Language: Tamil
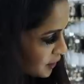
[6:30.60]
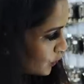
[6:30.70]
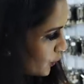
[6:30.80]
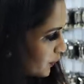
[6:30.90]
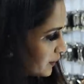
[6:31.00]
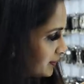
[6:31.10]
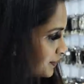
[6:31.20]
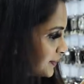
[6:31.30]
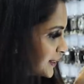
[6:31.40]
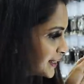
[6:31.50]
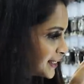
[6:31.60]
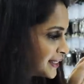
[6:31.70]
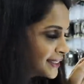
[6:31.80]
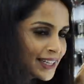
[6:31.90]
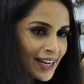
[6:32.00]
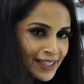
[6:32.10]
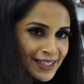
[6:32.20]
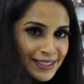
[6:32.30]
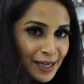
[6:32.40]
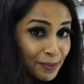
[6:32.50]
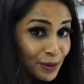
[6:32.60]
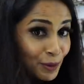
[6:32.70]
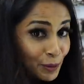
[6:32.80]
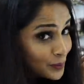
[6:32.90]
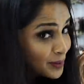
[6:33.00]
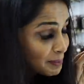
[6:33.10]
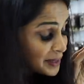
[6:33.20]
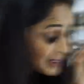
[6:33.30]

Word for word: ஸோ திஸ் யான் இஸ் கம்மிங் ஹோம் வித் மீ